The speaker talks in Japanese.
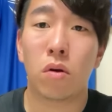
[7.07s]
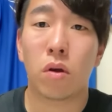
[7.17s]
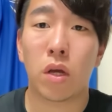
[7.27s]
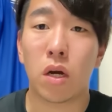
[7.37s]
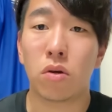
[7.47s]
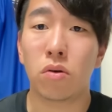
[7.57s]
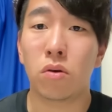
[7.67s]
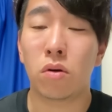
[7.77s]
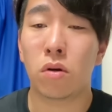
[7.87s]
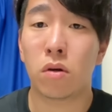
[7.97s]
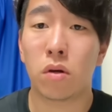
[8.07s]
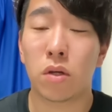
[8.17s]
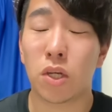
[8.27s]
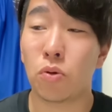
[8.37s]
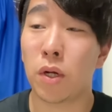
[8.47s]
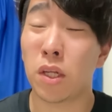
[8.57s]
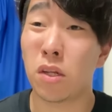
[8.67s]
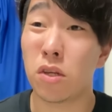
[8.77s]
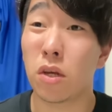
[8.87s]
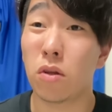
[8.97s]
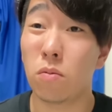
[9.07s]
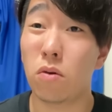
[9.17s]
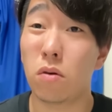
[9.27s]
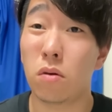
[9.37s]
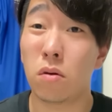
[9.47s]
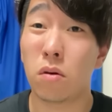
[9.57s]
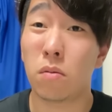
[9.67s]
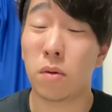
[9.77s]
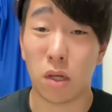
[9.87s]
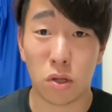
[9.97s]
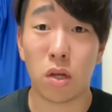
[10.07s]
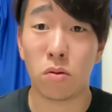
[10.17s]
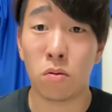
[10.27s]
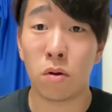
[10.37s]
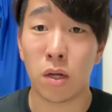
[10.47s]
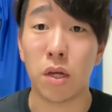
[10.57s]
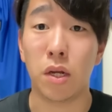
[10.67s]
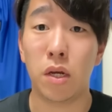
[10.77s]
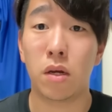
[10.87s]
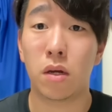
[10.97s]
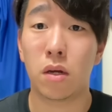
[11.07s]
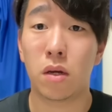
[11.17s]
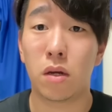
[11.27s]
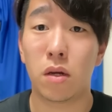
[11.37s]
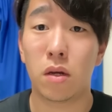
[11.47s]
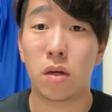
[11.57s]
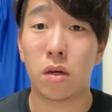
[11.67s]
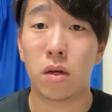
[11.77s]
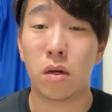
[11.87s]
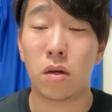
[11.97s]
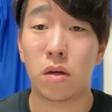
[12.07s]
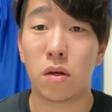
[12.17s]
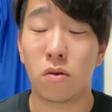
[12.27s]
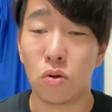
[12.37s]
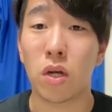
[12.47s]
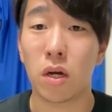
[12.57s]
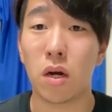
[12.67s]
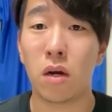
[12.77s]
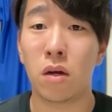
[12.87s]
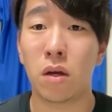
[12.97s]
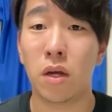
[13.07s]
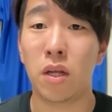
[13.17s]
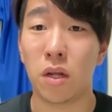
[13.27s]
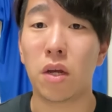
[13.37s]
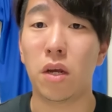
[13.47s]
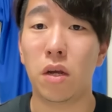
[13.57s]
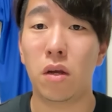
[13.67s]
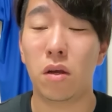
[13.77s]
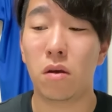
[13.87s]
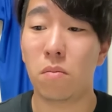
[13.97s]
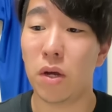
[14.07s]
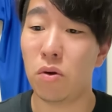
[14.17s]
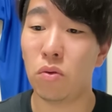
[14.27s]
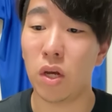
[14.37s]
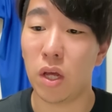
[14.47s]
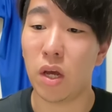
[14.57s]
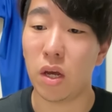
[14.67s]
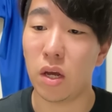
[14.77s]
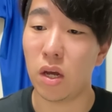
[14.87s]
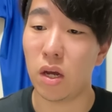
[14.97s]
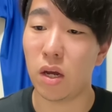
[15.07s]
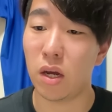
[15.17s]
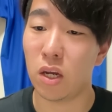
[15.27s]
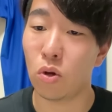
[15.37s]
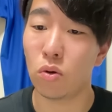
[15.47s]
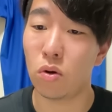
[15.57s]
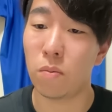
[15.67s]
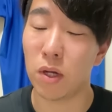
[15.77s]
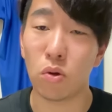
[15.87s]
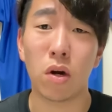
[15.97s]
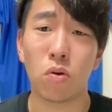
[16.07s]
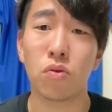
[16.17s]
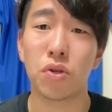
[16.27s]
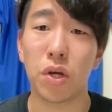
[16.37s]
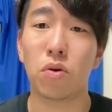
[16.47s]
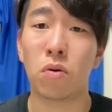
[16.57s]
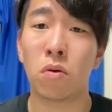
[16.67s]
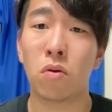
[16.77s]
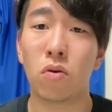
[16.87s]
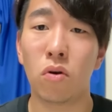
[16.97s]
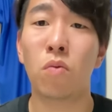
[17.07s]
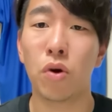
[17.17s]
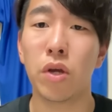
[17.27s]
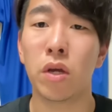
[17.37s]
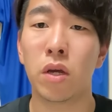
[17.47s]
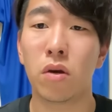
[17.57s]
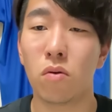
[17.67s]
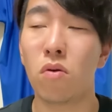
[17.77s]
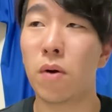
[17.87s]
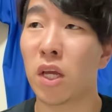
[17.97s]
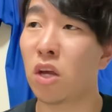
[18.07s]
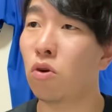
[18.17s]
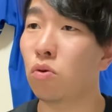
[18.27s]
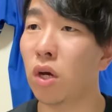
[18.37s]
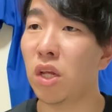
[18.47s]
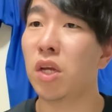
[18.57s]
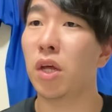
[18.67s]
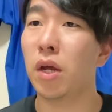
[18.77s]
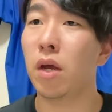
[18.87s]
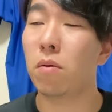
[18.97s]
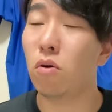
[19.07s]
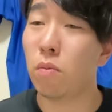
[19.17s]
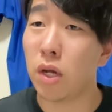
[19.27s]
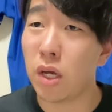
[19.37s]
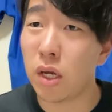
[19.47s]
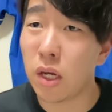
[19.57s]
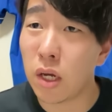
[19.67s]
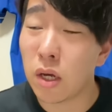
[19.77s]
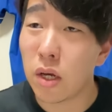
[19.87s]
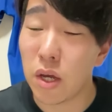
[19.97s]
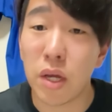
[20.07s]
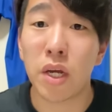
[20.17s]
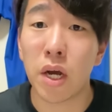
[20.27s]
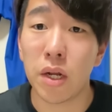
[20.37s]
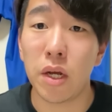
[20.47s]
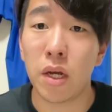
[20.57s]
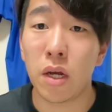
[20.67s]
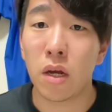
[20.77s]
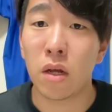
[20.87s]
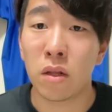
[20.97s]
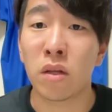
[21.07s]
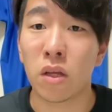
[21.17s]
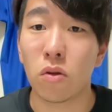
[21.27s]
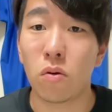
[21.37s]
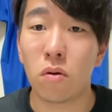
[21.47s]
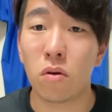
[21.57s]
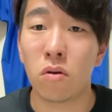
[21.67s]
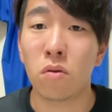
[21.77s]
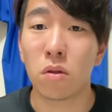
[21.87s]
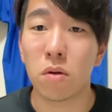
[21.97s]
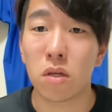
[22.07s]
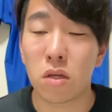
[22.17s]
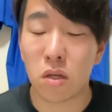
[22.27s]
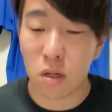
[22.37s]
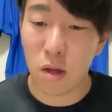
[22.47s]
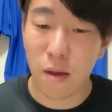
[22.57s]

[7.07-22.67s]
企画させてもらったんですけれども、まあ、たくさんの方にご参加いただき、まあ、いろんなね、えー、人の、まあ、ドラゴンズへの思いを、まあ、聞くことができてね、まあ、ほんまにいい機会になったと思ってます。